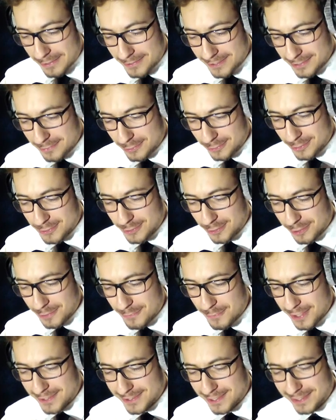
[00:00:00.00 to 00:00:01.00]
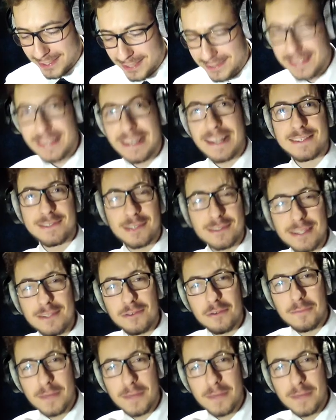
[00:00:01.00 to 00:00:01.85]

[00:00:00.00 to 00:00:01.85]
si d'autres gens que moi s'inquiétaient de la santé du